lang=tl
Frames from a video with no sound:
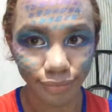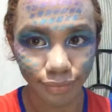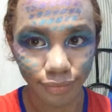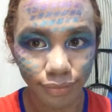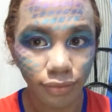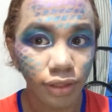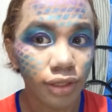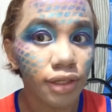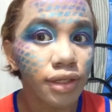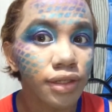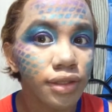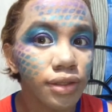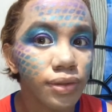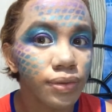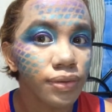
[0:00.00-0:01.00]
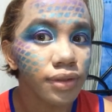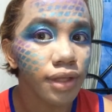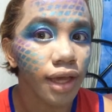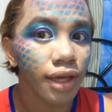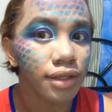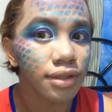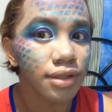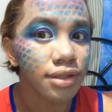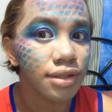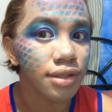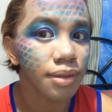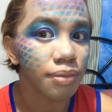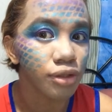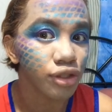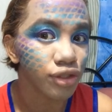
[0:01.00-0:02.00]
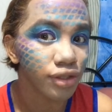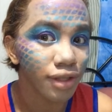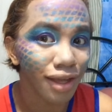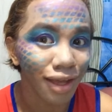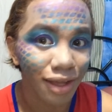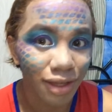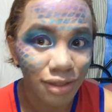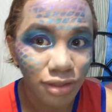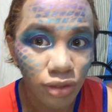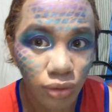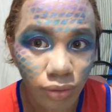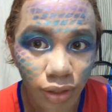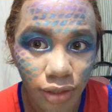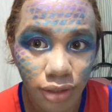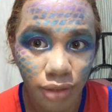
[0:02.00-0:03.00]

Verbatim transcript: ayan, ayan. Oo, oh, oh, oh, diba? Tapos na